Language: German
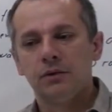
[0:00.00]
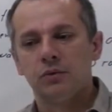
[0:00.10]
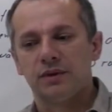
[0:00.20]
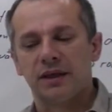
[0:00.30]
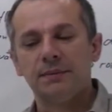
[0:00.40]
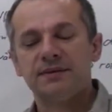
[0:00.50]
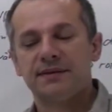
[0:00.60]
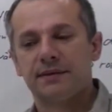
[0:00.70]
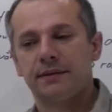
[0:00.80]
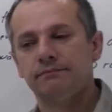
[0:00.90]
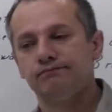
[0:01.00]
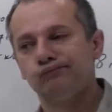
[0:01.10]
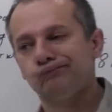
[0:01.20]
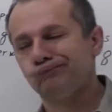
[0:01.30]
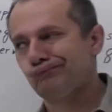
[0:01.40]
Und da gibt es
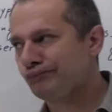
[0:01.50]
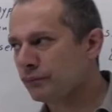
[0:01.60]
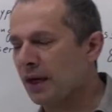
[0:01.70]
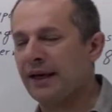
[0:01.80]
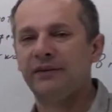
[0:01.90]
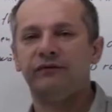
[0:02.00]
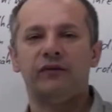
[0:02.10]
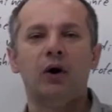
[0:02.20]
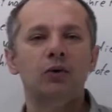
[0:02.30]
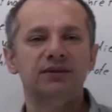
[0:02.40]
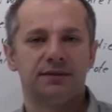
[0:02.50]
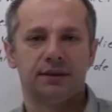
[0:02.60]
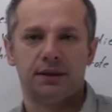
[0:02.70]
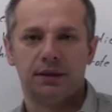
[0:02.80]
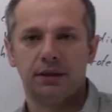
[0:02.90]
eine
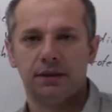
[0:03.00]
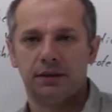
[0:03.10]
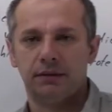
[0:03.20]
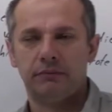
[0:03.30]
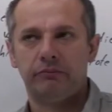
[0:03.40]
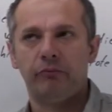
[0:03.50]
Faustregel.